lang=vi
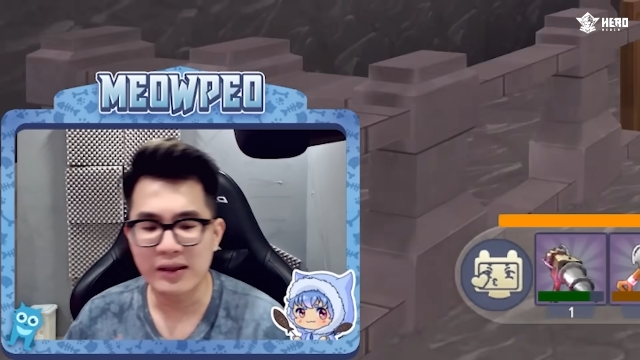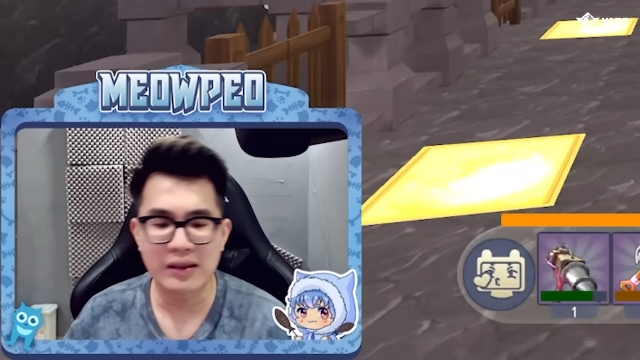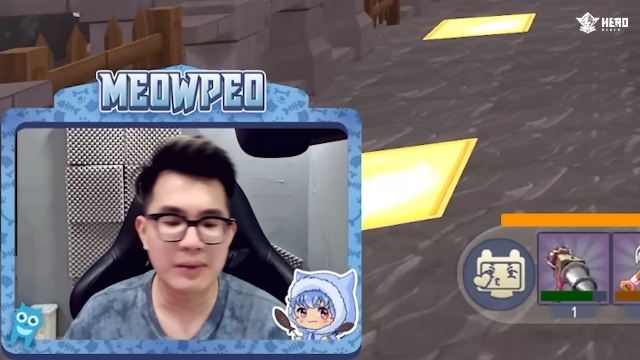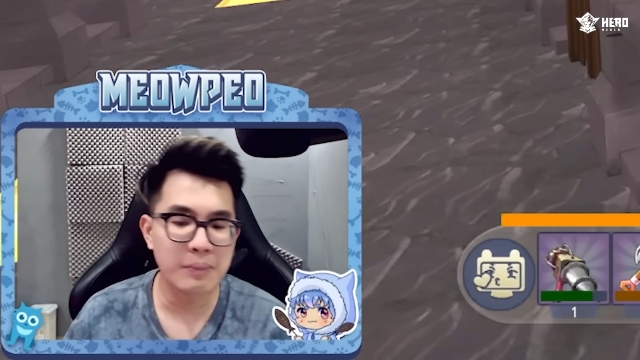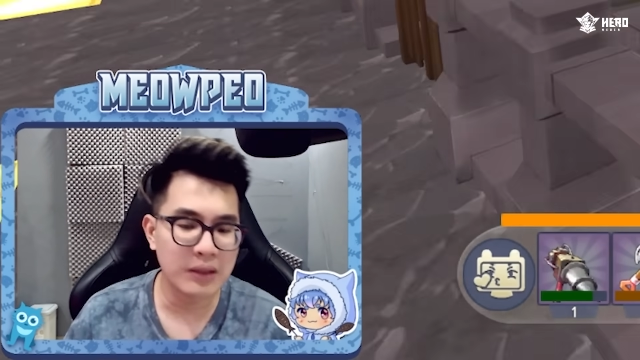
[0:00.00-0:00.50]
cái
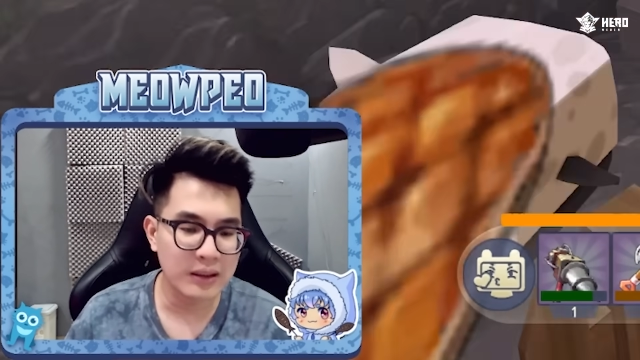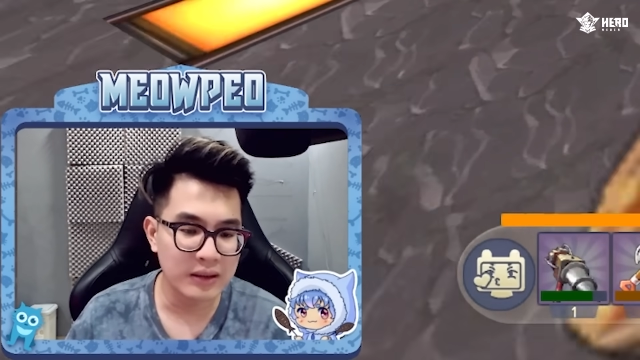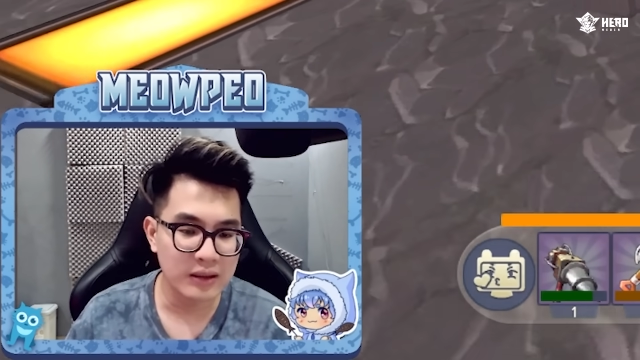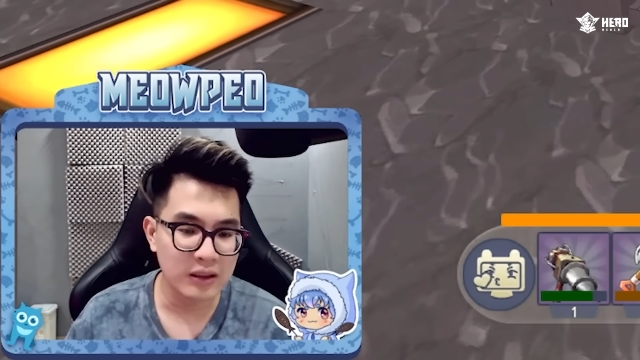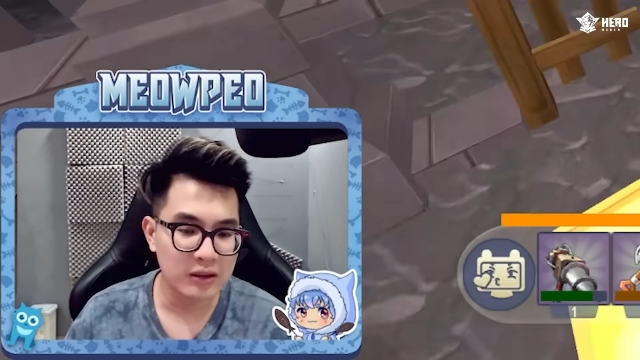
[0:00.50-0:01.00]
cái
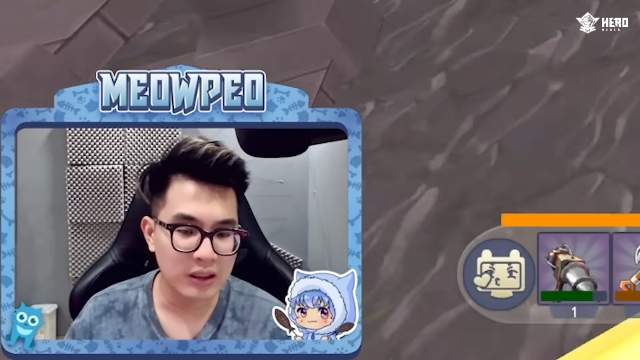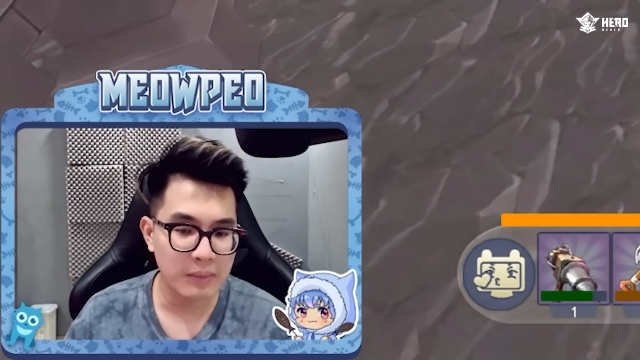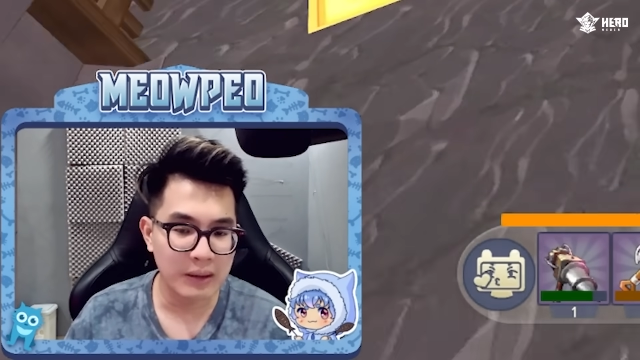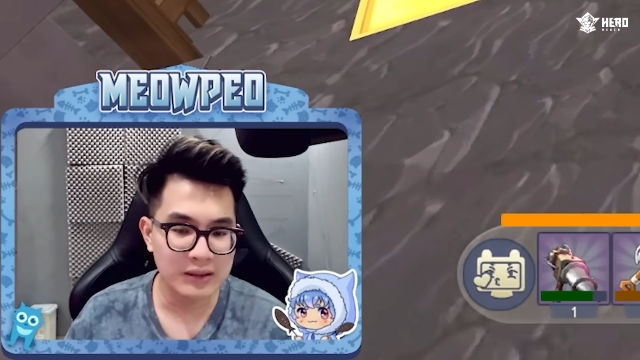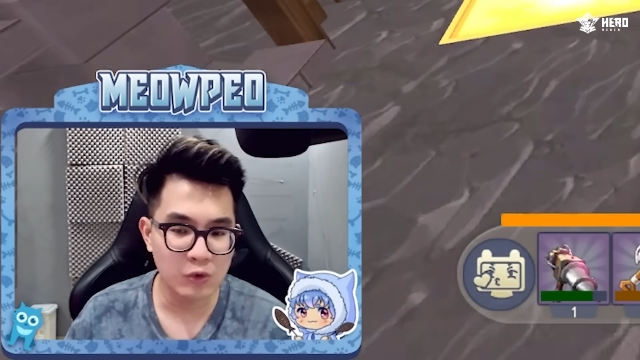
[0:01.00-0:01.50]
cái, cái,
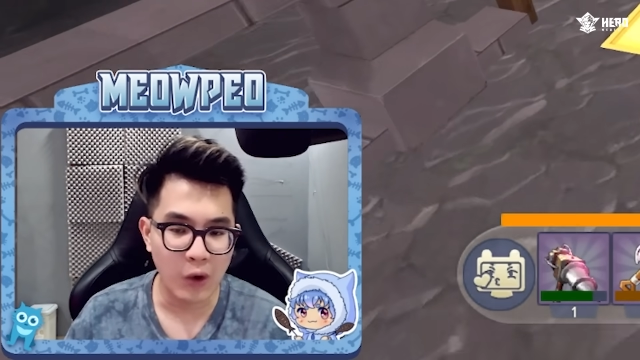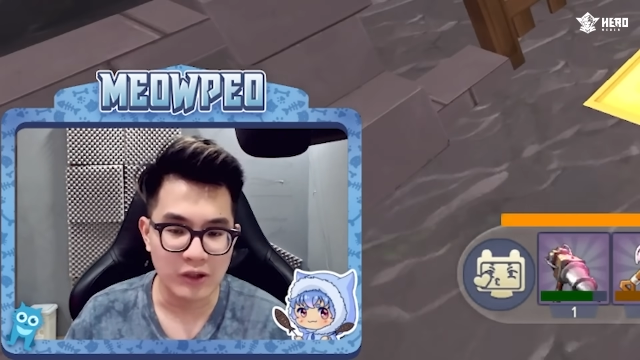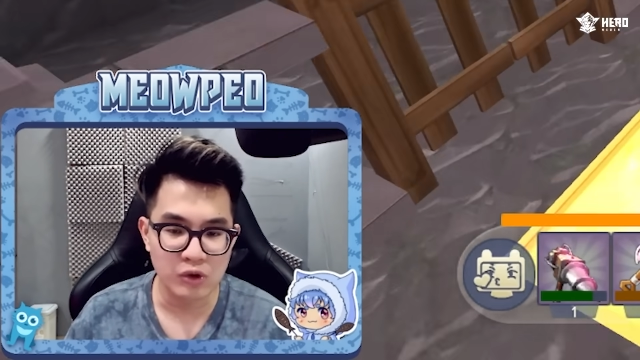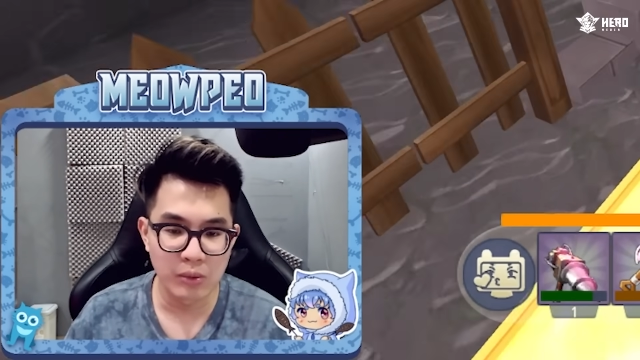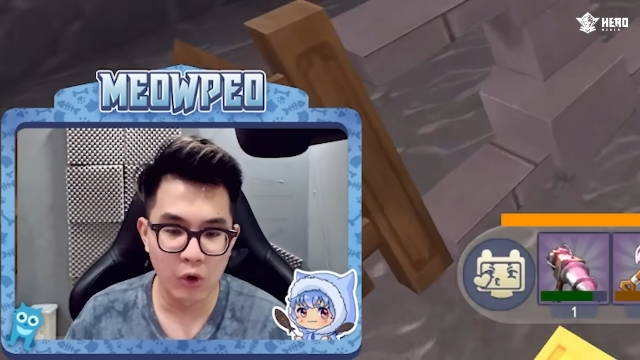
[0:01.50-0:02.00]
cái bánh
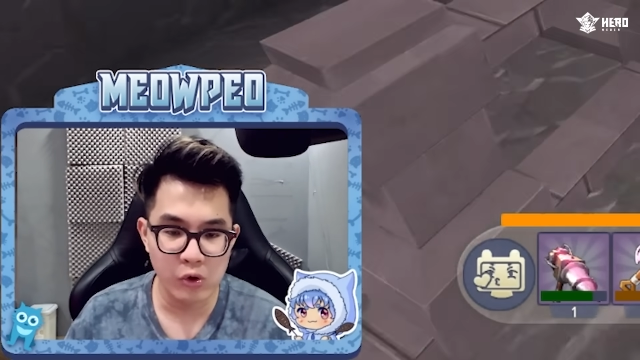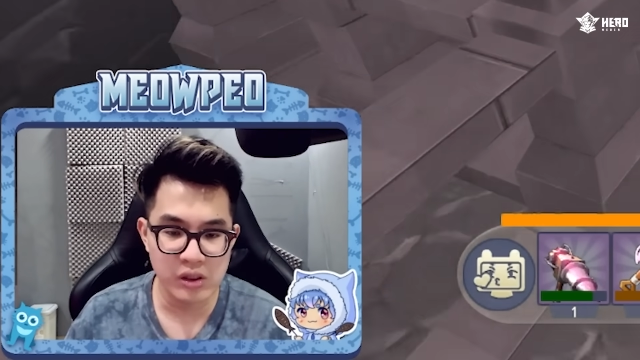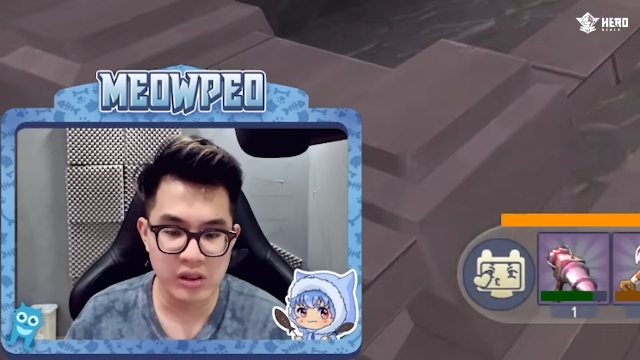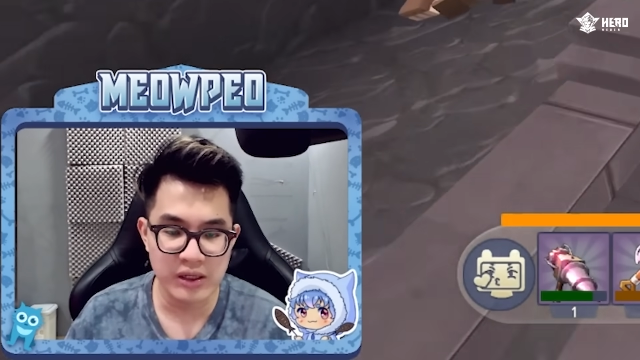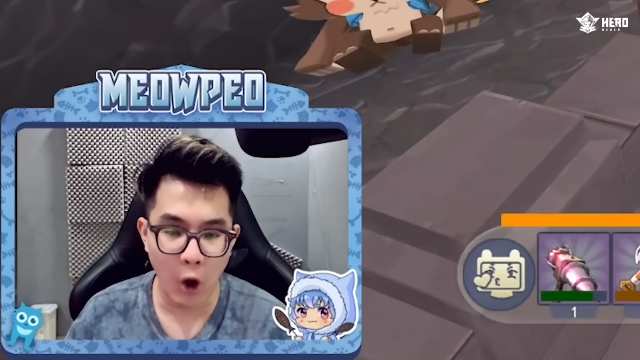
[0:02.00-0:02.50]
quả Jubulu
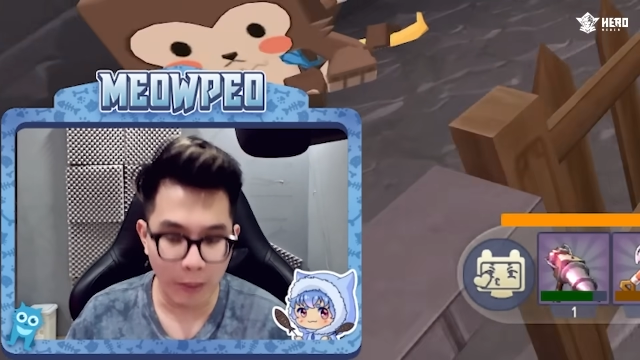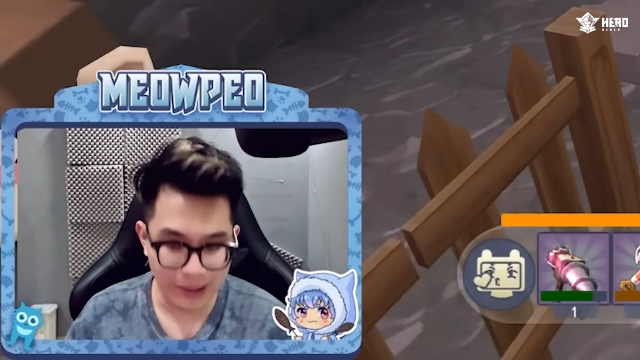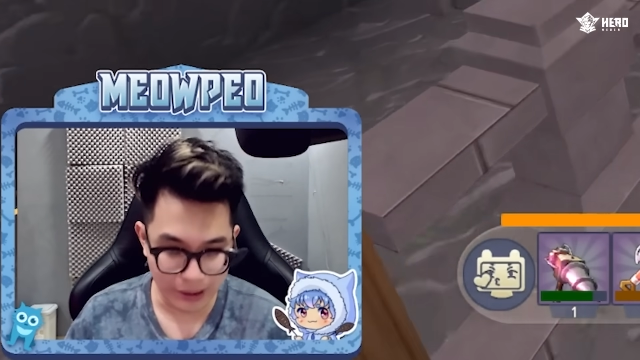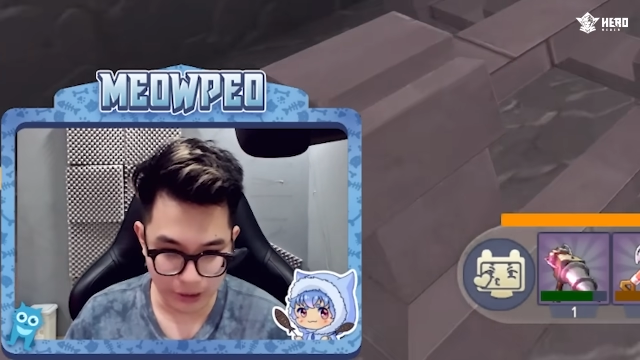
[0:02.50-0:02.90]
gì gì đó bạn ạ.